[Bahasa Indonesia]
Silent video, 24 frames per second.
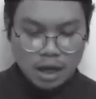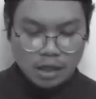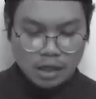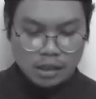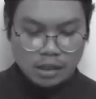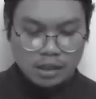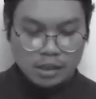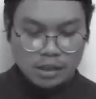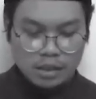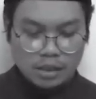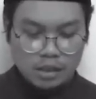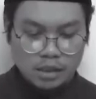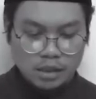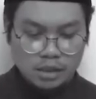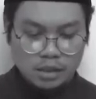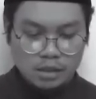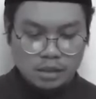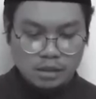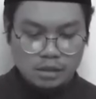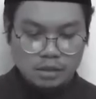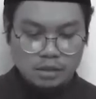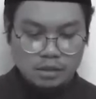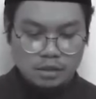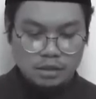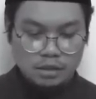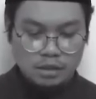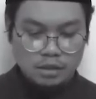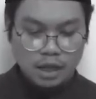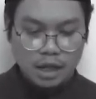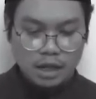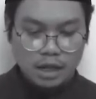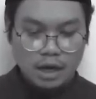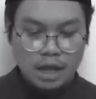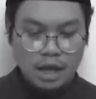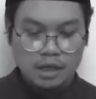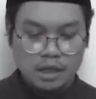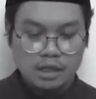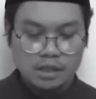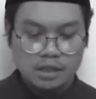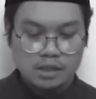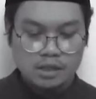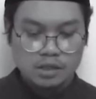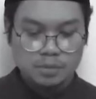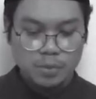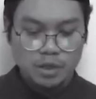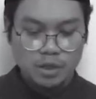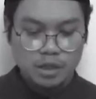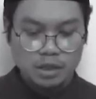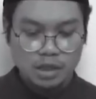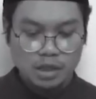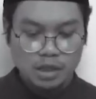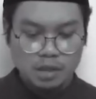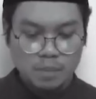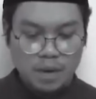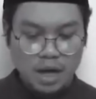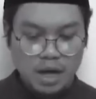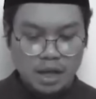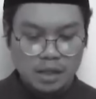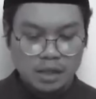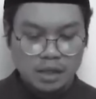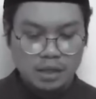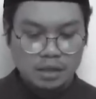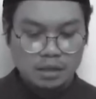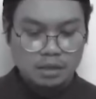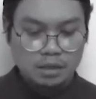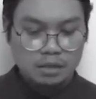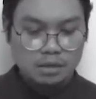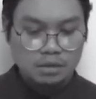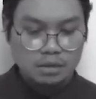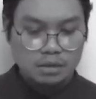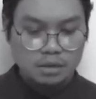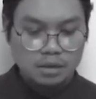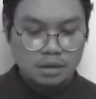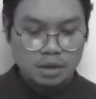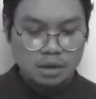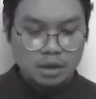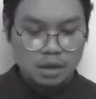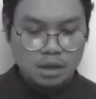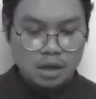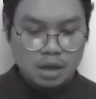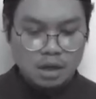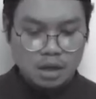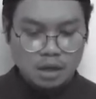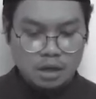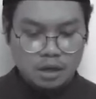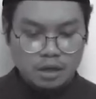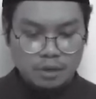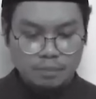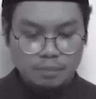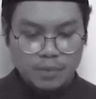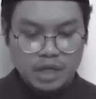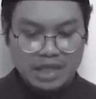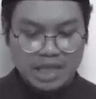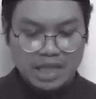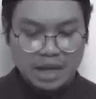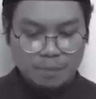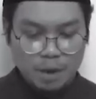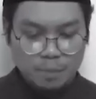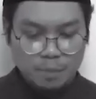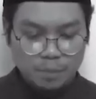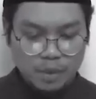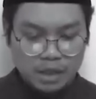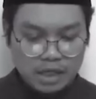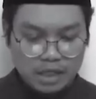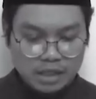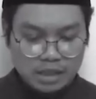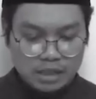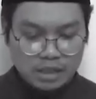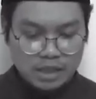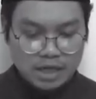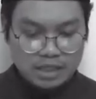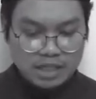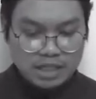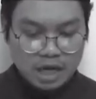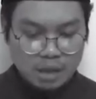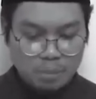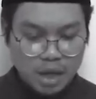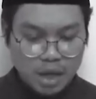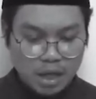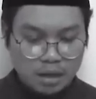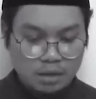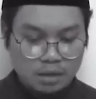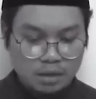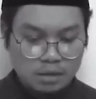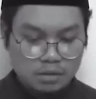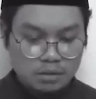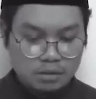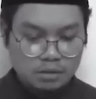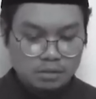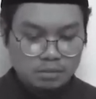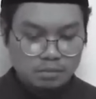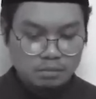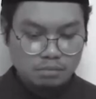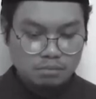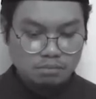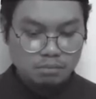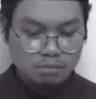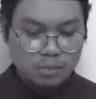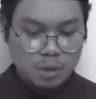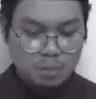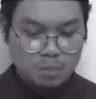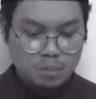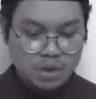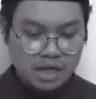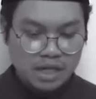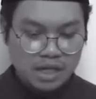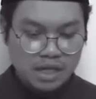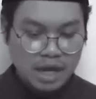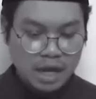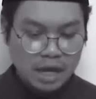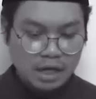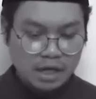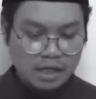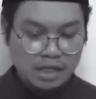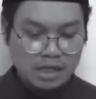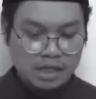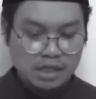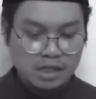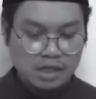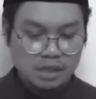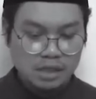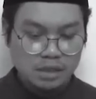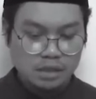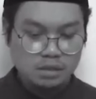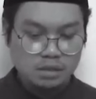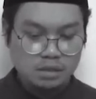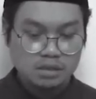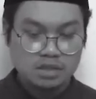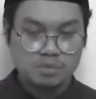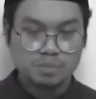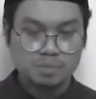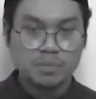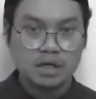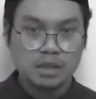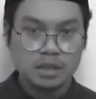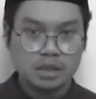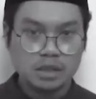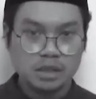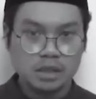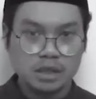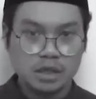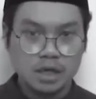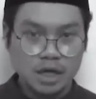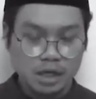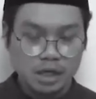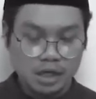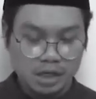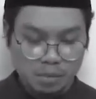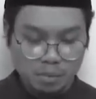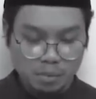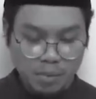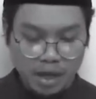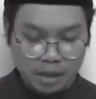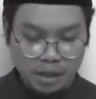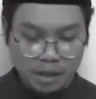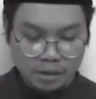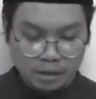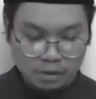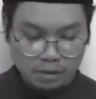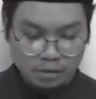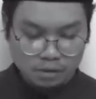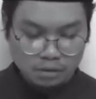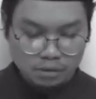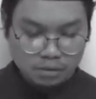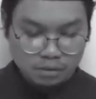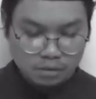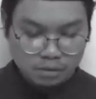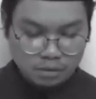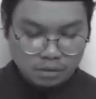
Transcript: Hari ini tak lagi seperti kemarin. Betapa pelitnya zaman memberi hari ini seperti hari kemarin.